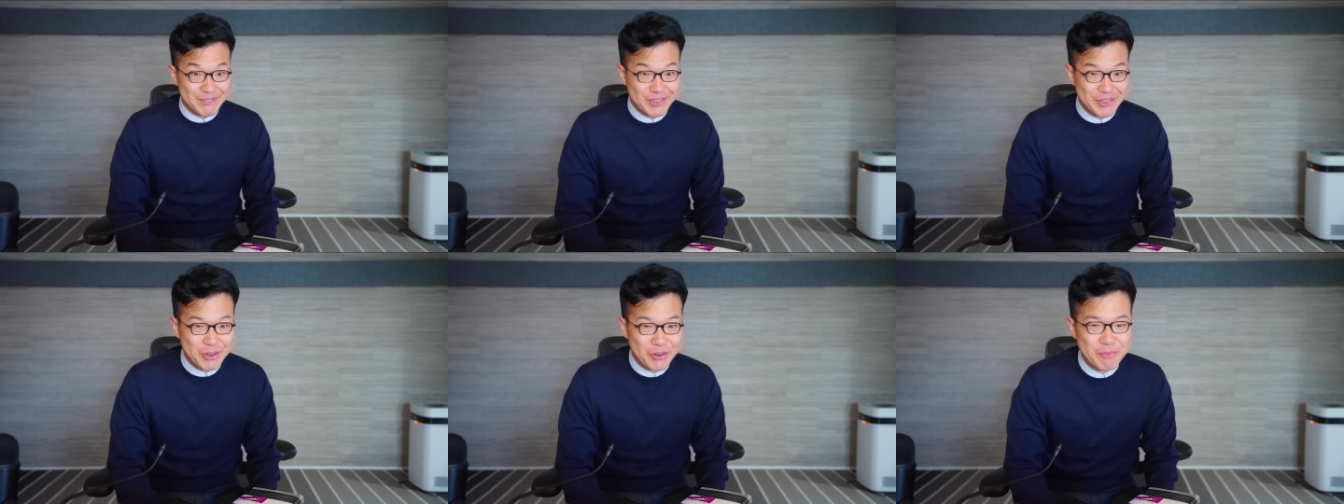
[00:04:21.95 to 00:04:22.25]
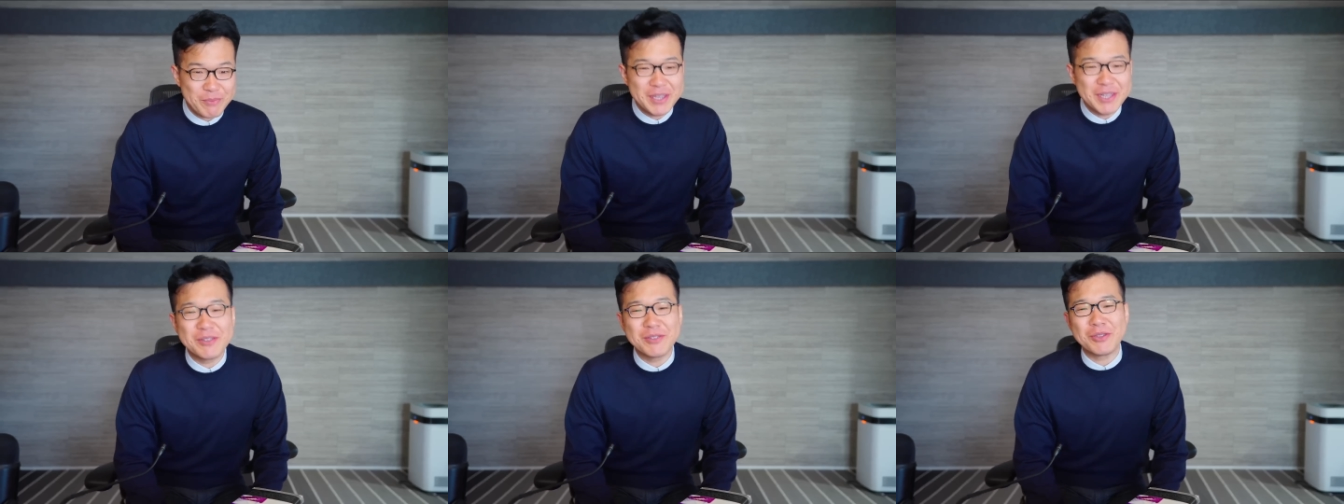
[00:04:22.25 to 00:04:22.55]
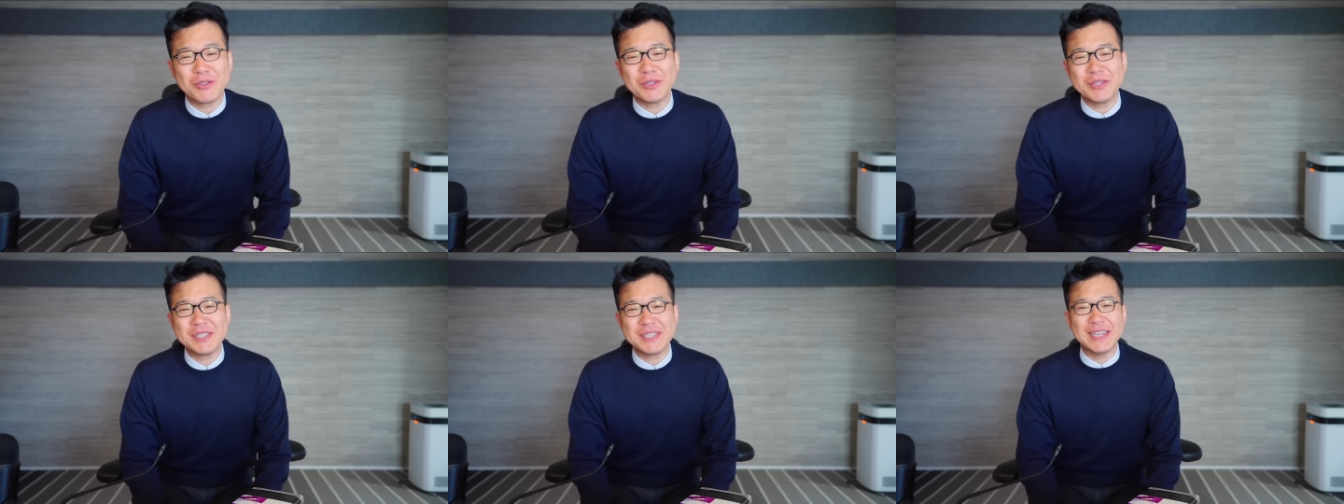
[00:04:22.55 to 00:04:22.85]
を見る
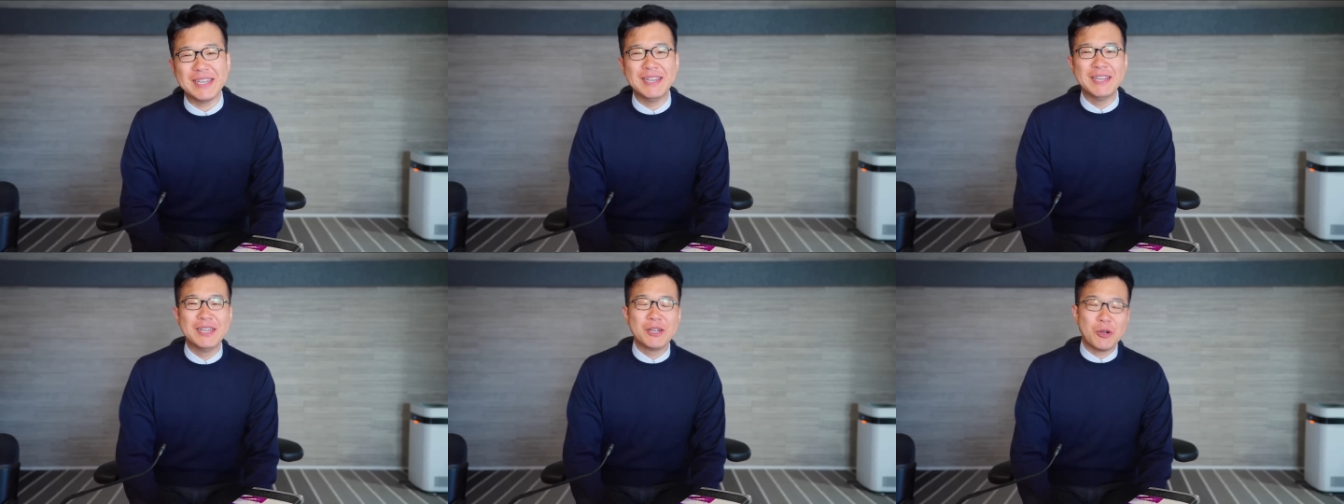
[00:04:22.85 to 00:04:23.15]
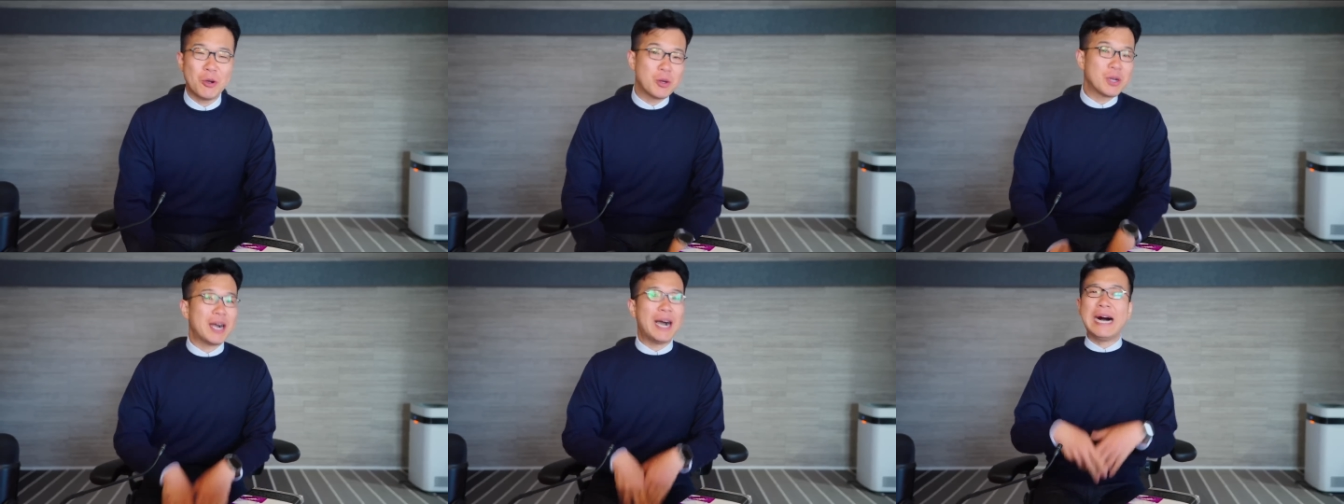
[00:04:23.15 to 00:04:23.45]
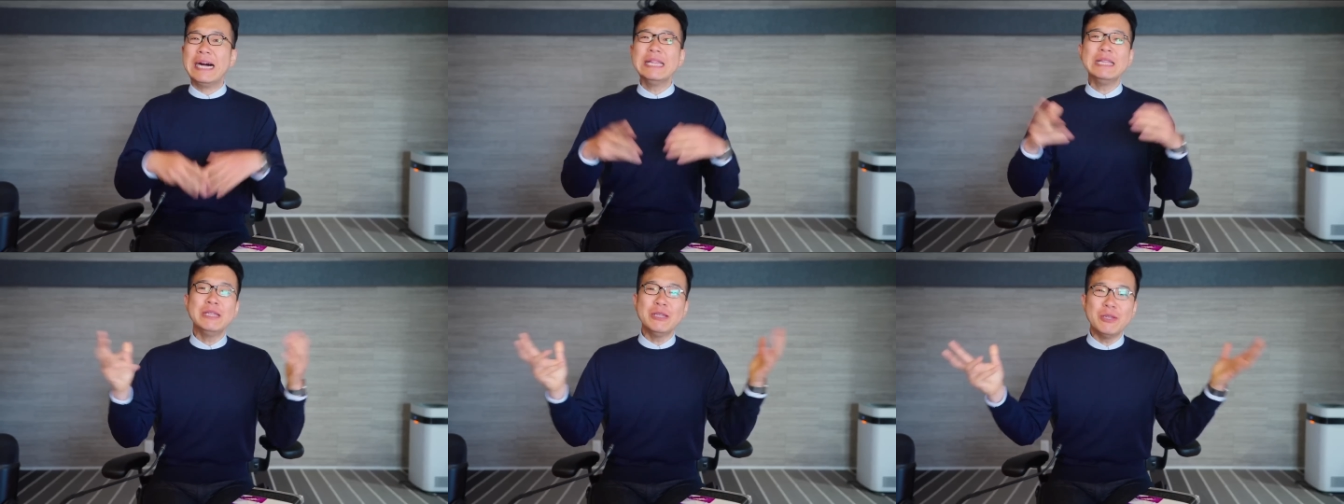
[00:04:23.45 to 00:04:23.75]
とですね、こう
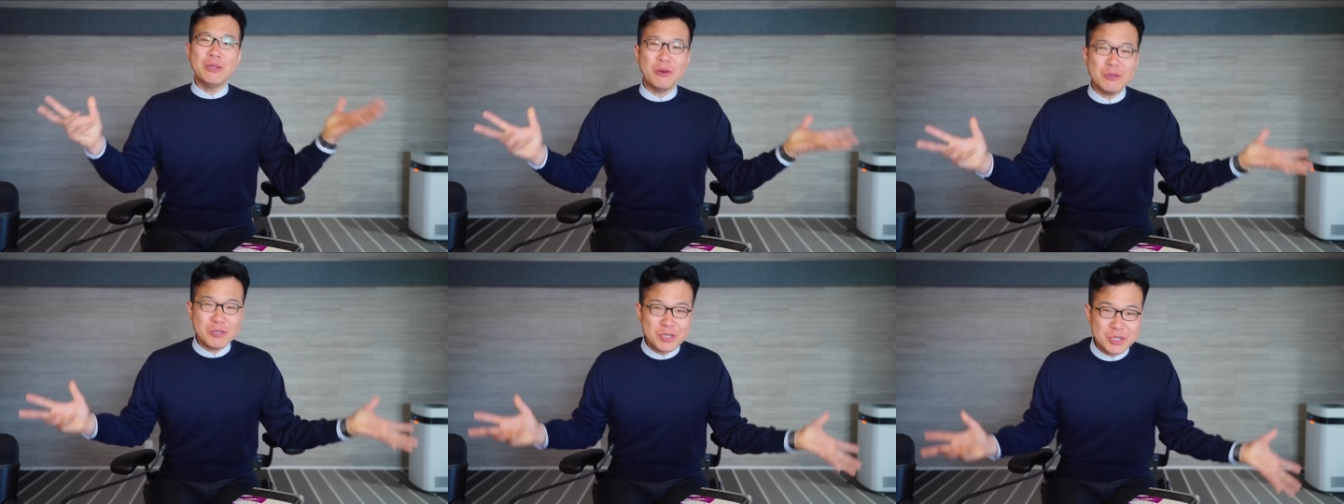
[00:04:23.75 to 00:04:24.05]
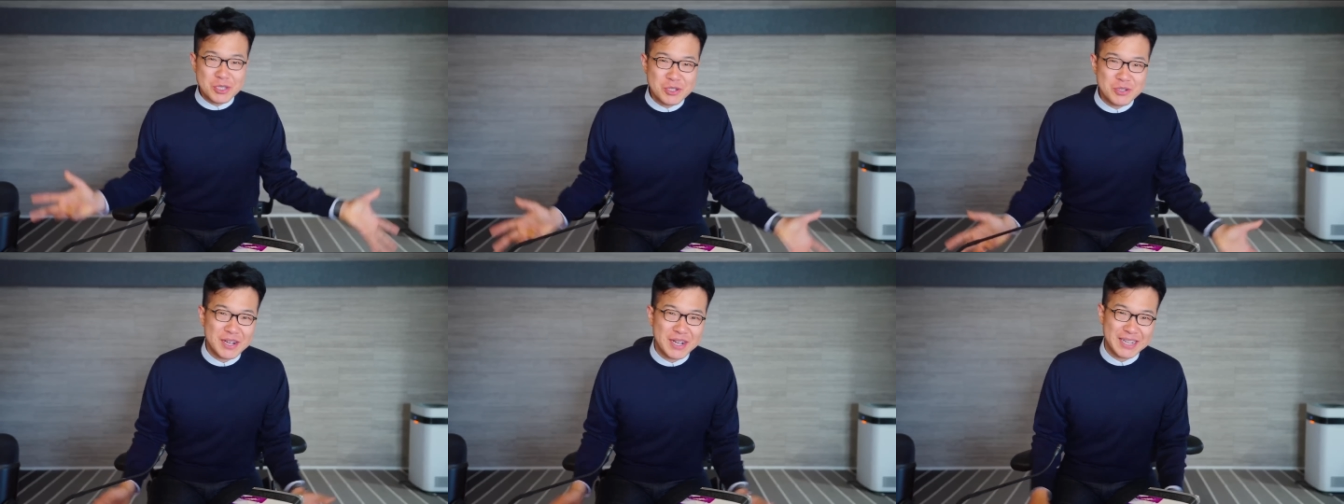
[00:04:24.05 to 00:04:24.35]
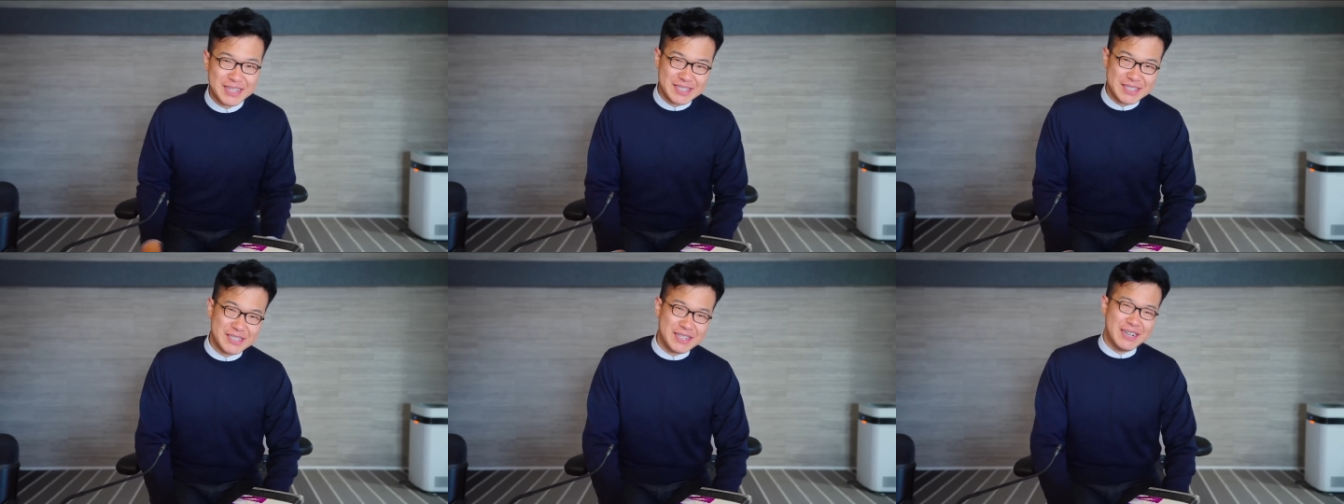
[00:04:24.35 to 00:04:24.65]
感動するわ
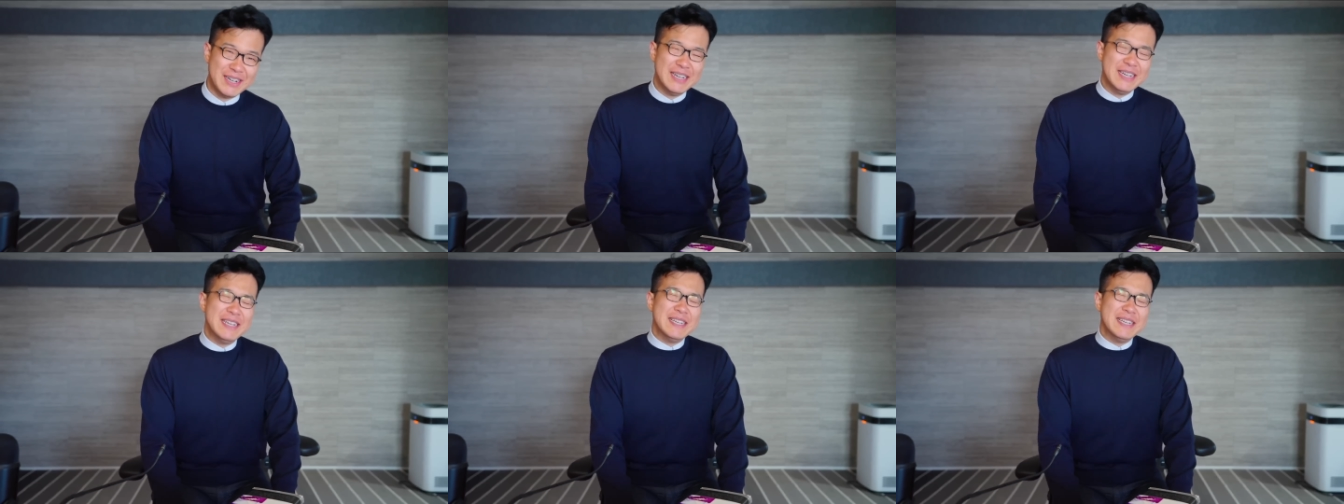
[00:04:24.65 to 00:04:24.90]
けですよ。